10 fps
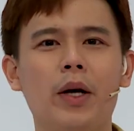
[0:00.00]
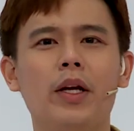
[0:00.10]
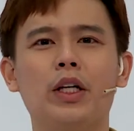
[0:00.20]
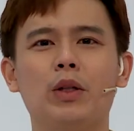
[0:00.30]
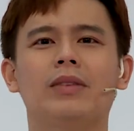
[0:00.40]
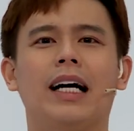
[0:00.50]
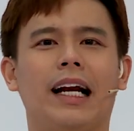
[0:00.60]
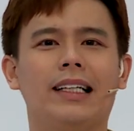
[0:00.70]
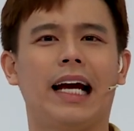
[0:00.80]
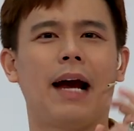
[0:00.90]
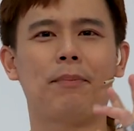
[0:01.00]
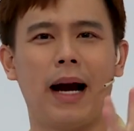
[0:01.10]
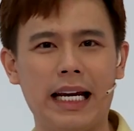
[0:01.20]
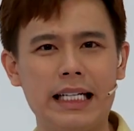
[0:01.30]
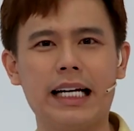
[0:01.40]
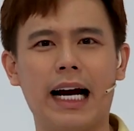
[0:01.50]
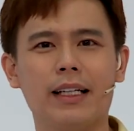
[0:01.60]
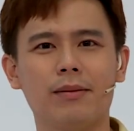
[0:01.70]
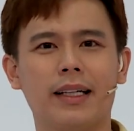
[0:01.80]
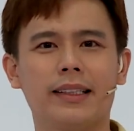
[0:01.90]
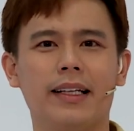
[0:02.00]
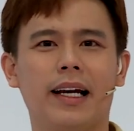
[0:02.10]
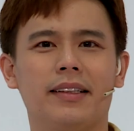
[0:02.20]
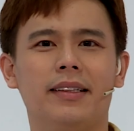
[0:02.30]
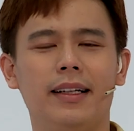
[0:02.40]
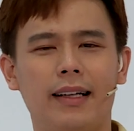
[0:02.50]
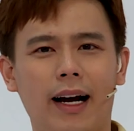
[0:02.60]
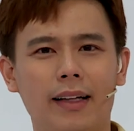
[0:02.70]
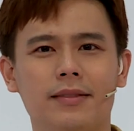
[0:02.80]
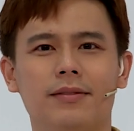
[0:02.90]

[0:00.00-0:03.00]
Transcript: nếu như chúng ta đánh ngã bảy chai chúng ta sẽ giành chiến thắng.